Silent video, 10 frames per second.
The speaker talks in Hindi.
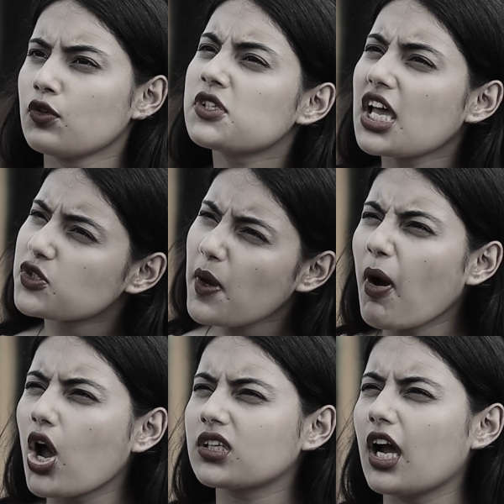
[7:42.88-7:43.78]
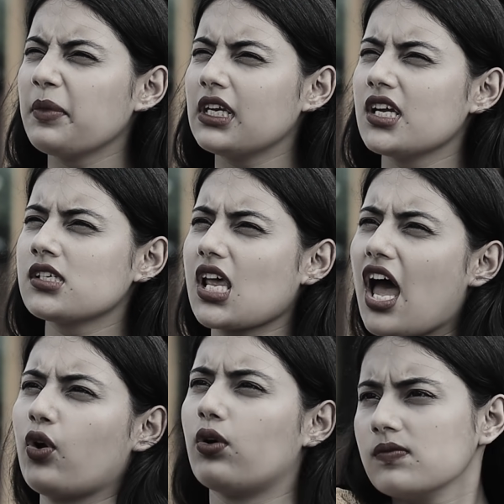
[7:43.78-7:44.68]
तुम सच में बहुत कमीने
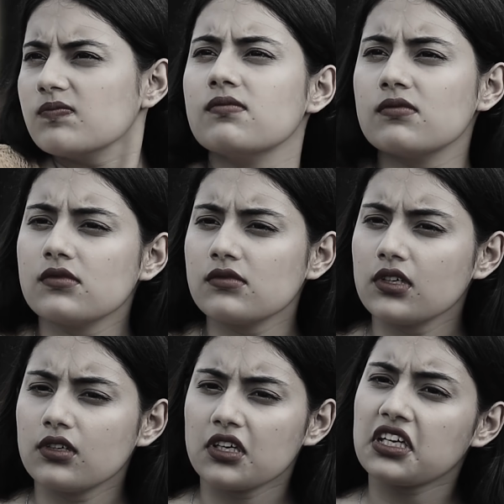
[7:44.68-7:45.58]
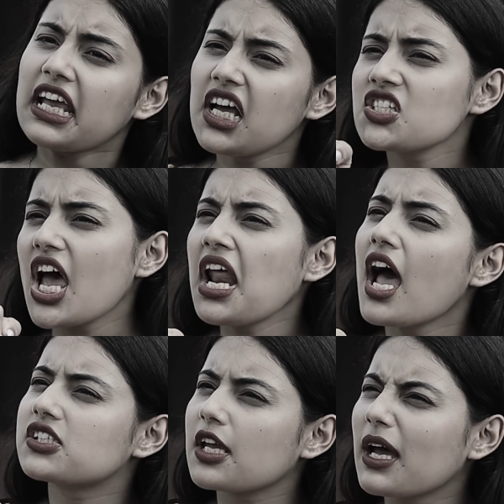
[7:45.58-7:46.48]
इंसान हो निकल जाना
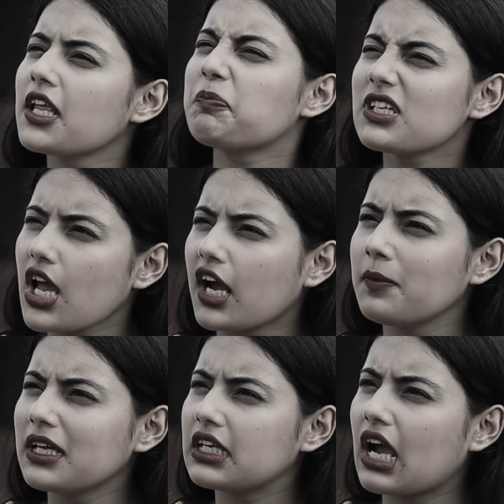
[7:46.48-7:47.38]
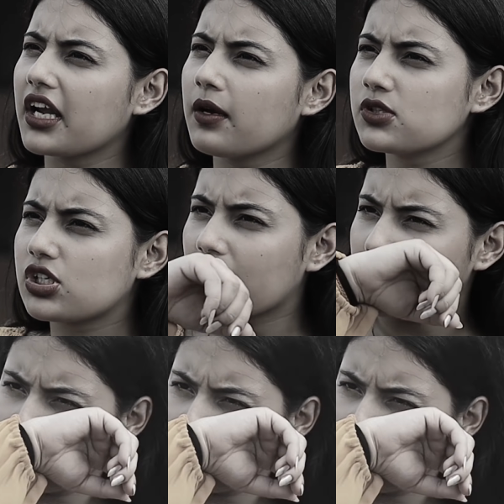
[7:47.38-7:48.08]
आज के बाद अपनी शक्ल मत दिखाना मुझे